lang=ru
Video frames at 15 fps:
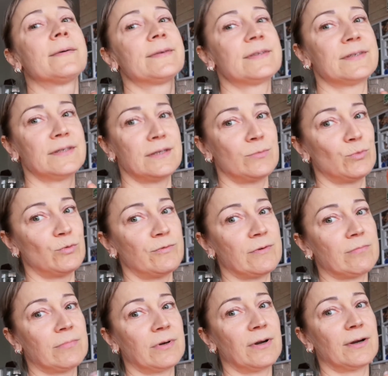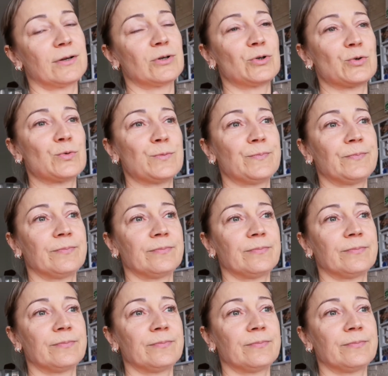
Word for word: сниму вам, покажу.